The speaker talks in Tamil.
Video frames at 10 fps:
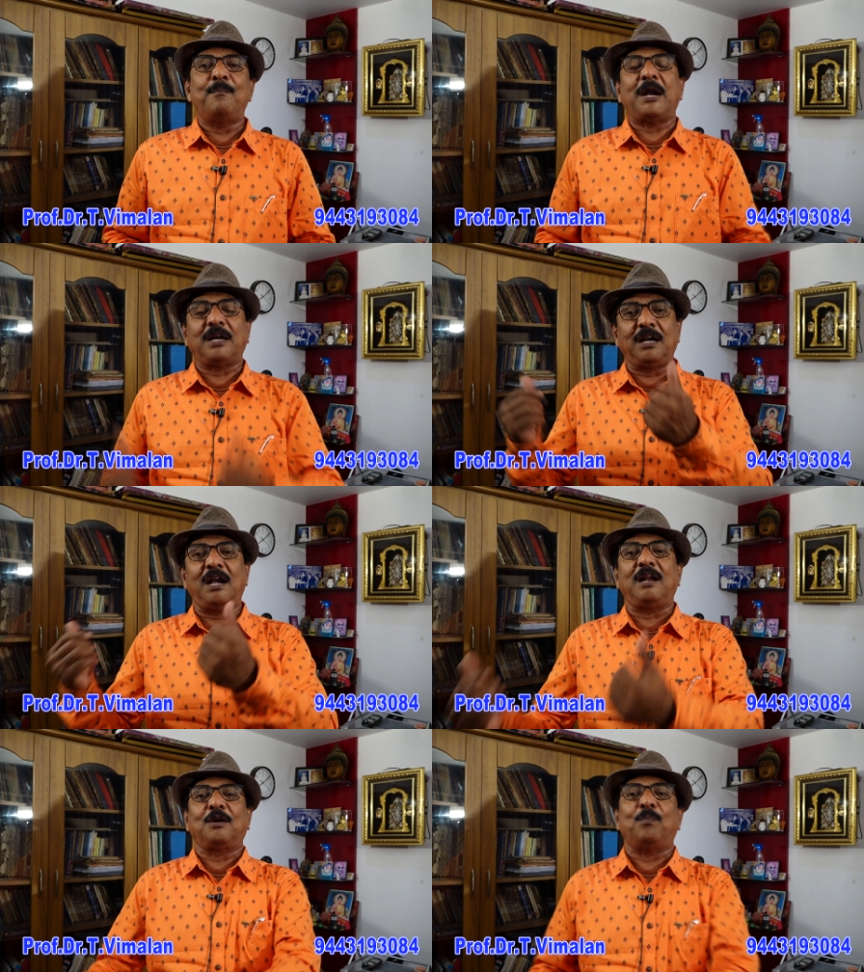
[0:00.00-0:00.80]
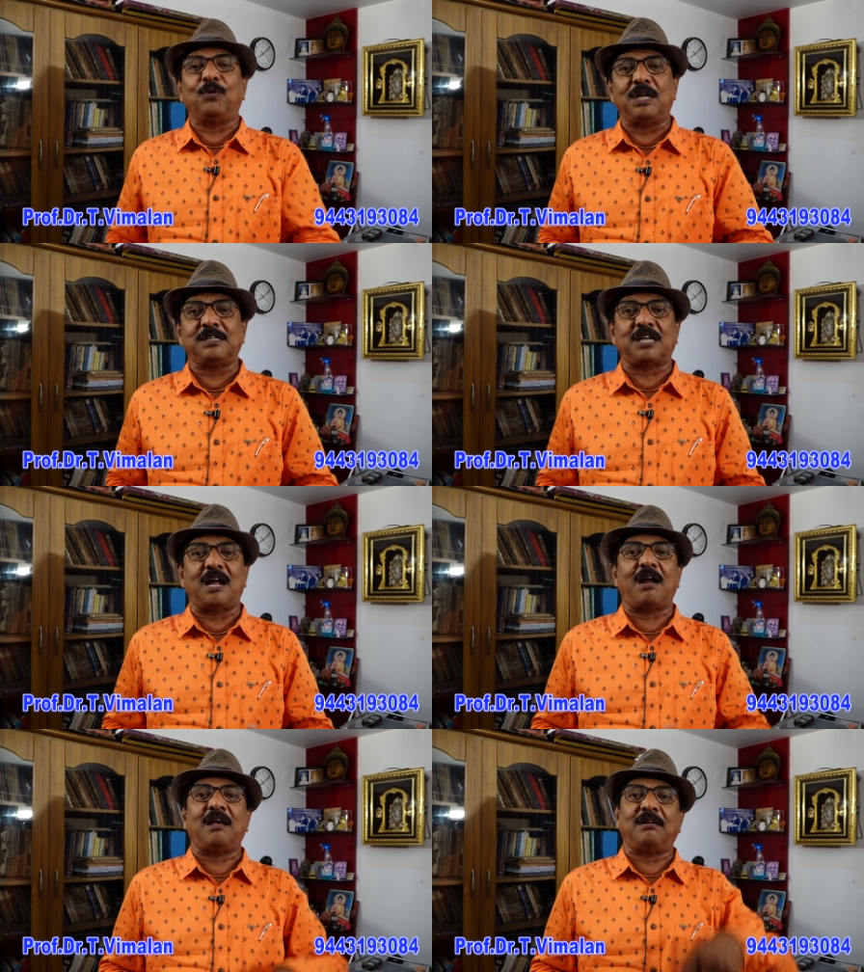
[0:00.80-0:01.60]
பன்னெண்டில் இருக்க புதன்
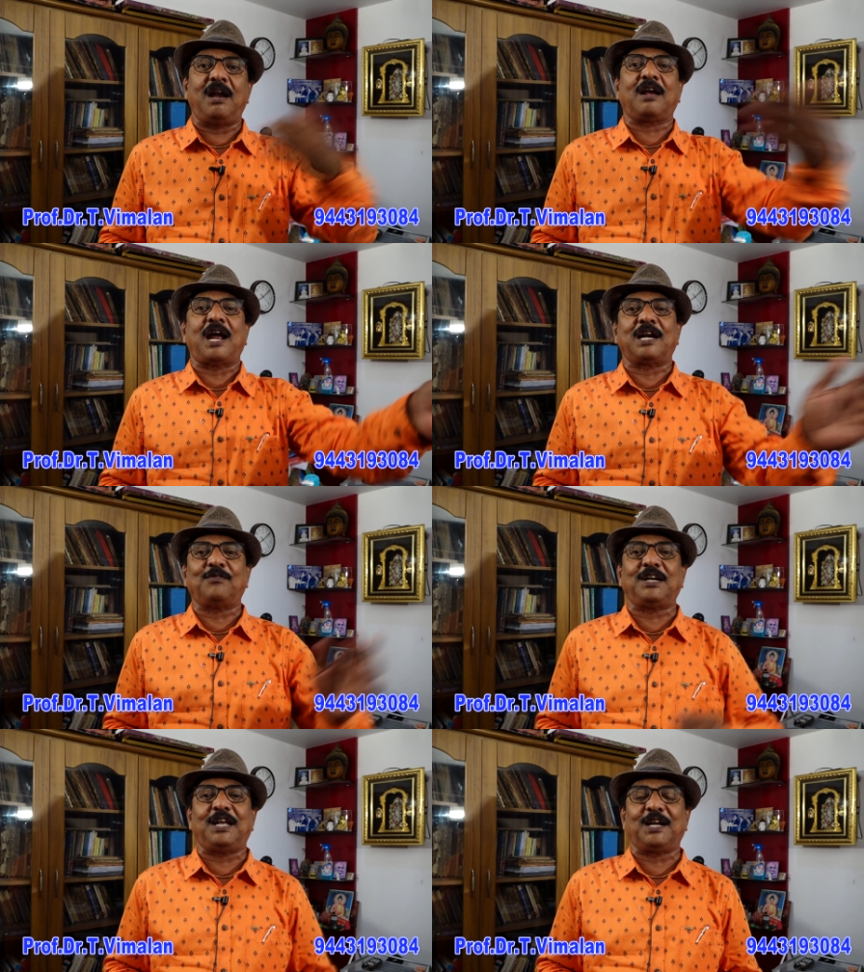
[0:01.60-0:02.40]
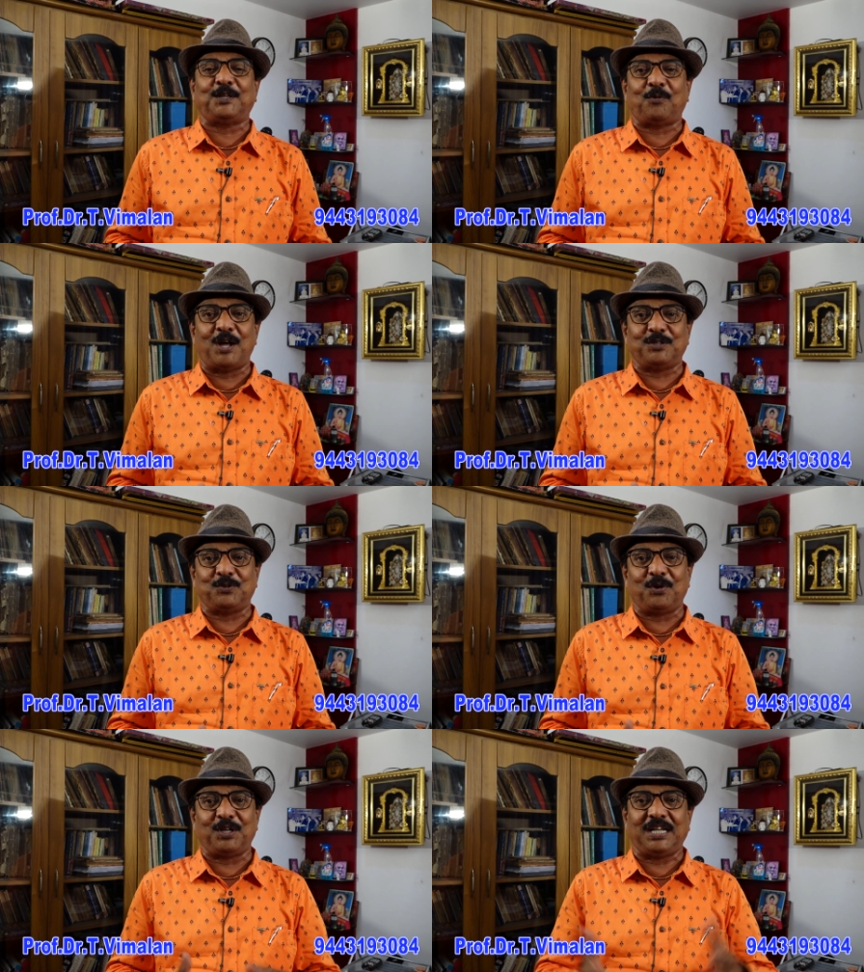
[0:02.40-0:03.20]
சாரம் அதனால் கணவர் இறந்துருவார்னு
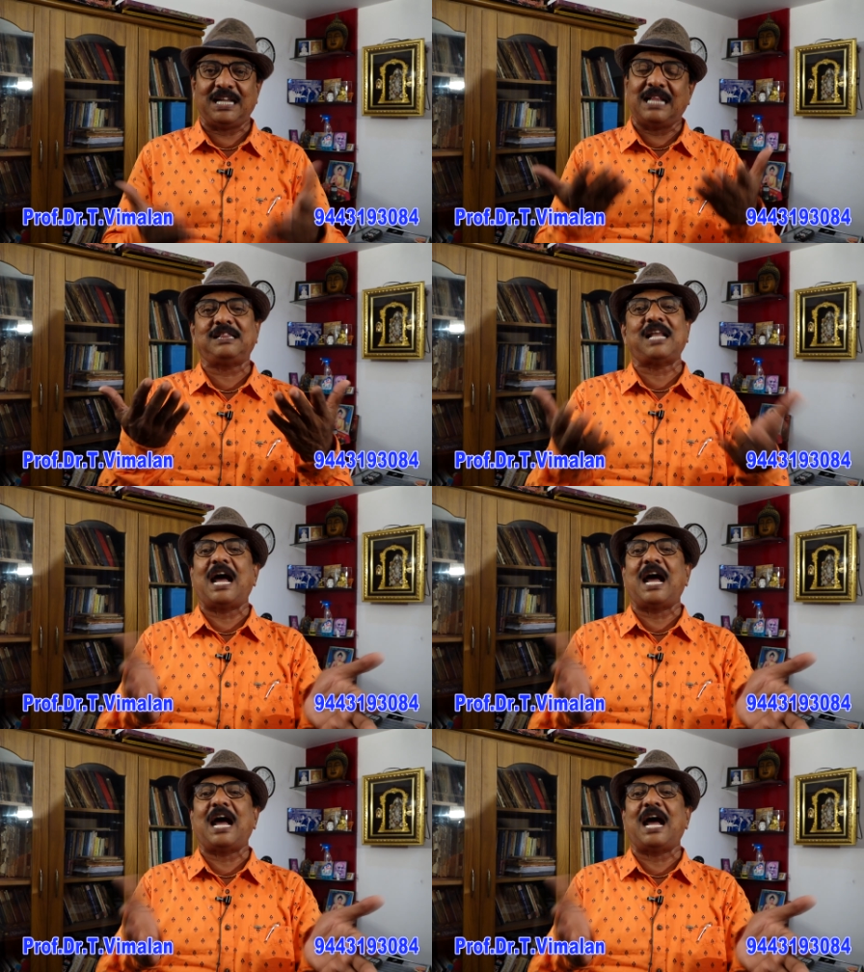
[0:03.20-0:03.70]
சொல்கிறது எந்த